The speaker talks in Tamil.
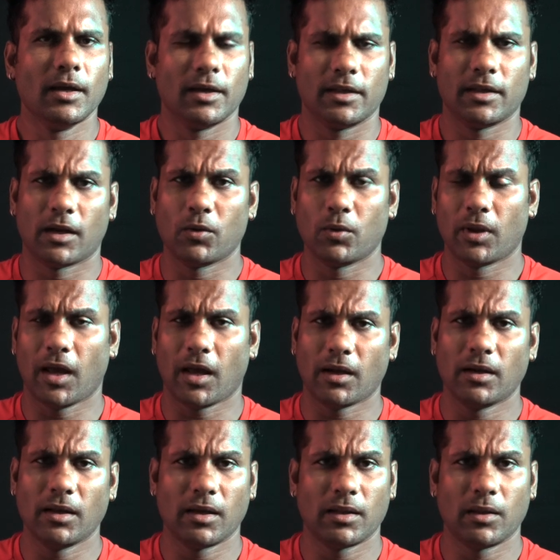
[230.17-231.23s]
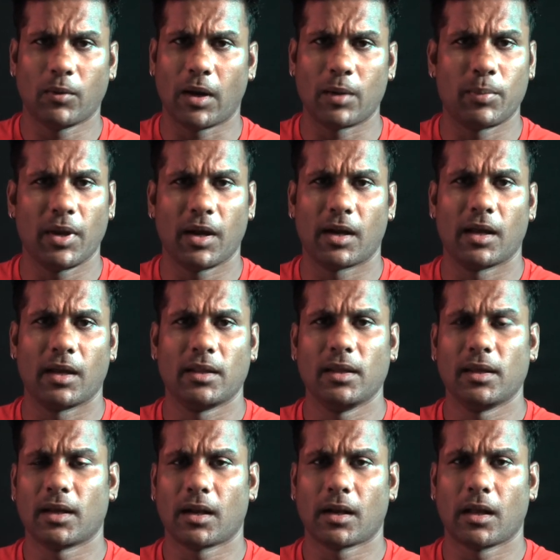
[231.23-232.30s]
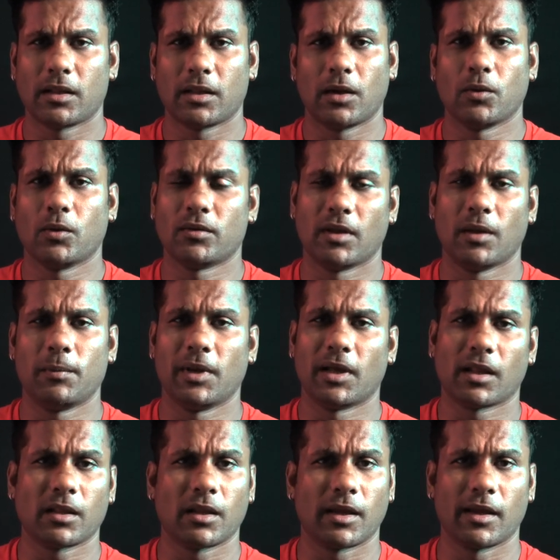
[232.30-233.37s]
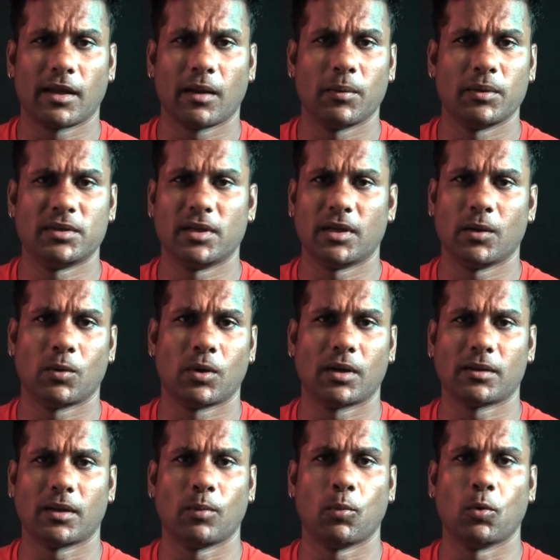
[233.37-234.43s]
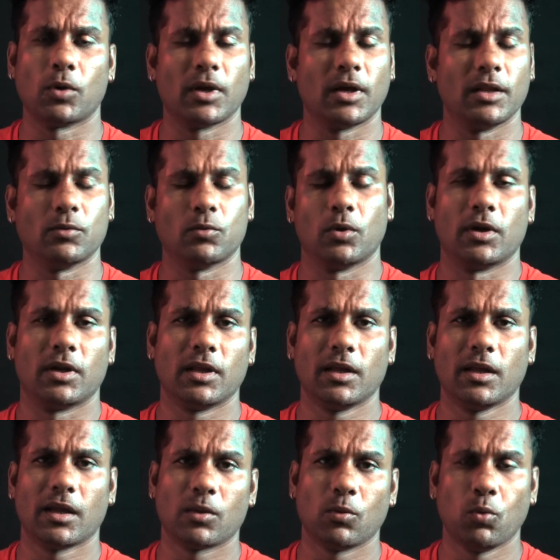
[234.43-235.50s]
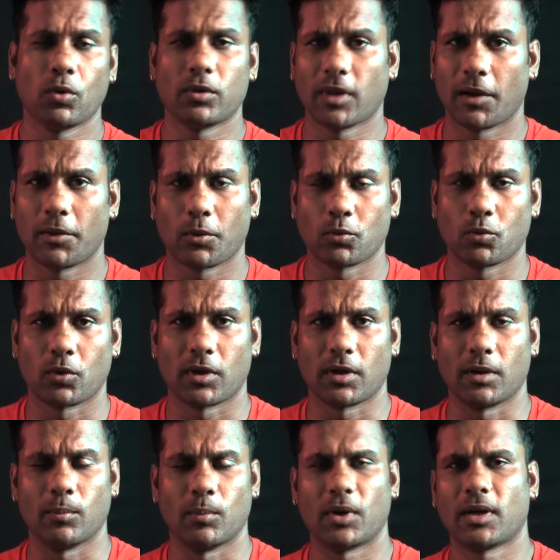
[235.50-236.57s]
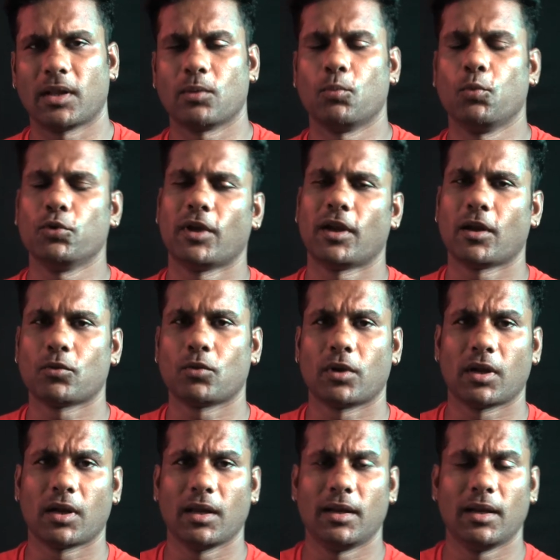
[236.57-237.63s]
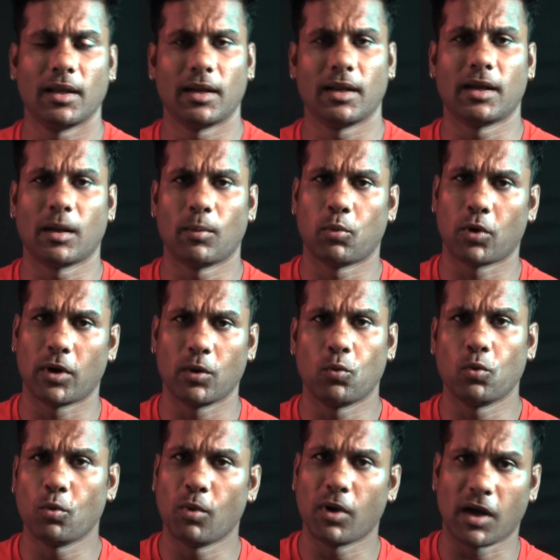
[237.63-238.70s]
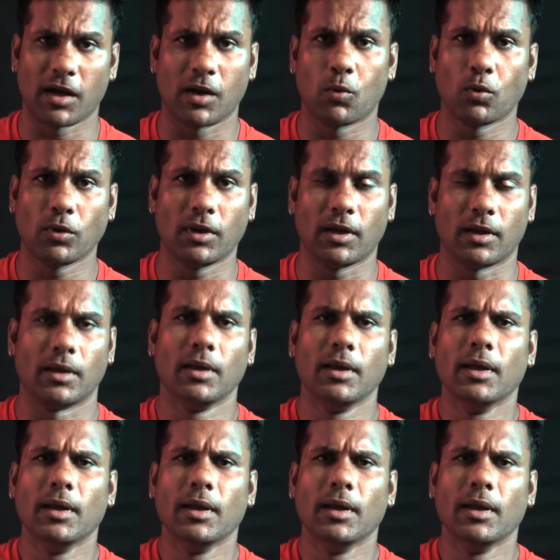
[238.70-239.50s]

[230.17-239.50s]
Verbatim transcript: இது நடுவில் யாரும் எடுக்கிறதுக்கு வாய்ப்பே கிடையாது ஏன்னா நான் அந்த அளவுக்கு சேஃப்டியா தான் அந்த நகையெல்லாம் வச்சிருக்கேன் ஒரு இடத்துல போட்டு அப்படின்னு சொல்லிட்டு அந்த ஊர் தலைவரும் சொல்றாரு பட் அந்த பூசாரி என்ன சொல்றாருன்னா இல்லை இல்லை நான் போனாடி கொடுக்கும் கரெக்டாக கொடுத்துட்டேன்